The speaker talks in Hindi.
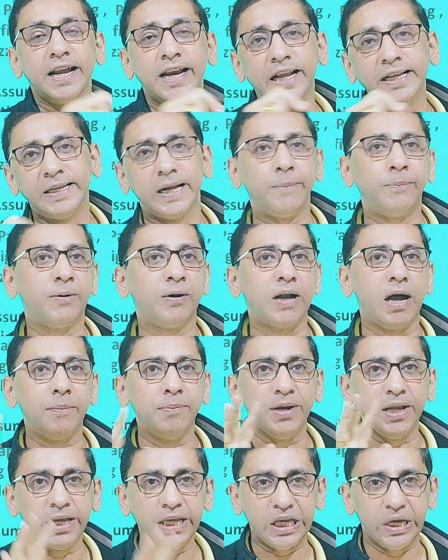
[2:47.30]
सारे चैप्टर
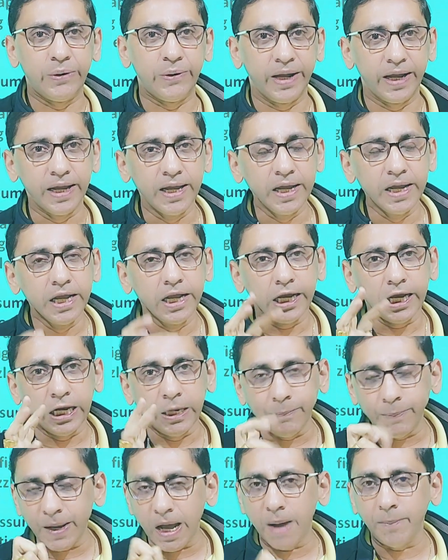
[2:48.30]
आपने किए हुए हैं
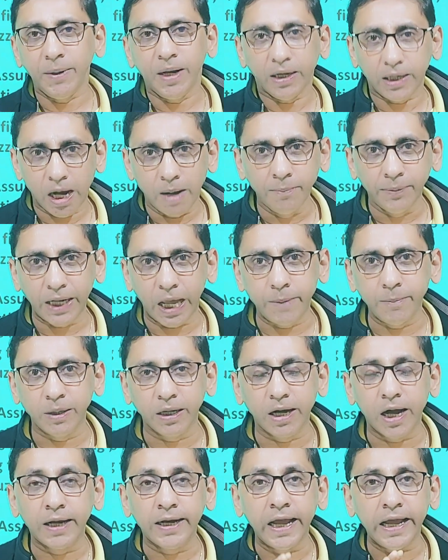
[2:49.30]
इन पे आपने कम टाइम
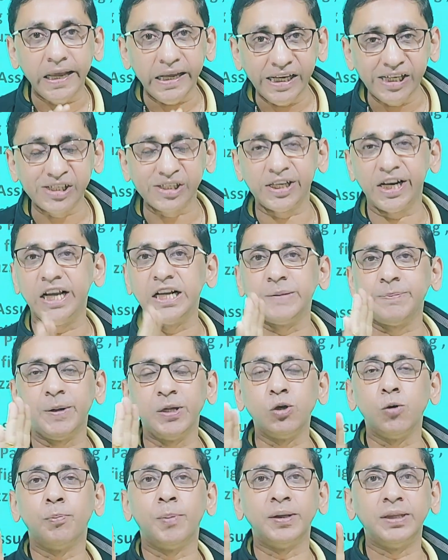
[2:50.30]
लगाना है इस स्टेज
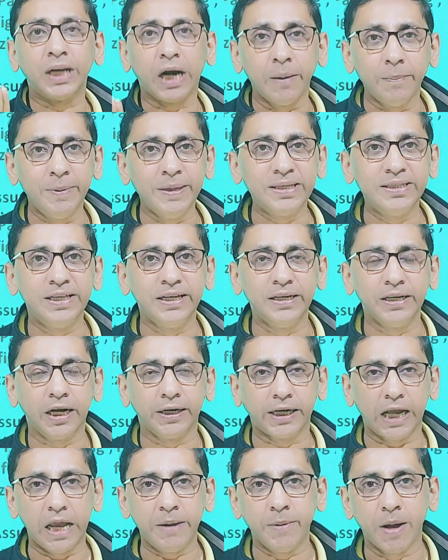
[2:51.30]
पे जो 15-20 दिन
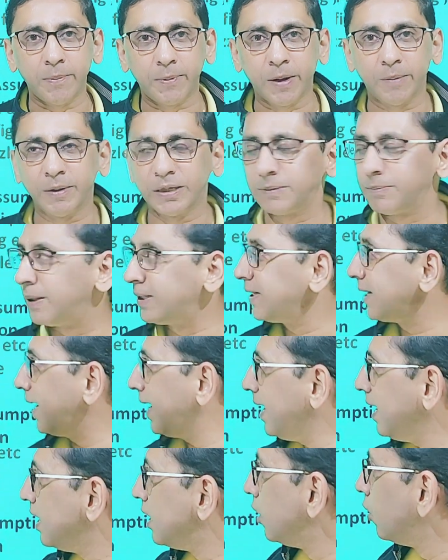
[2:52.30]
का टाइम आपके पास बचा
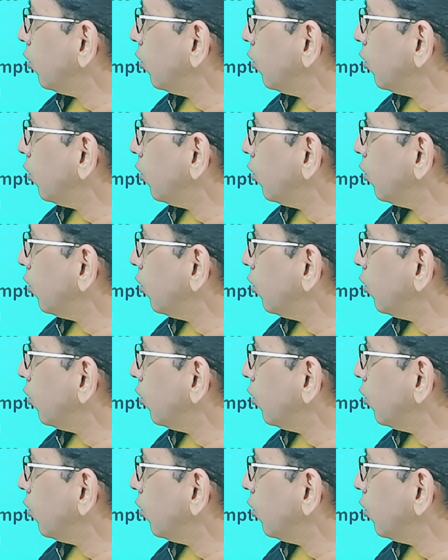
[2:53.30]
है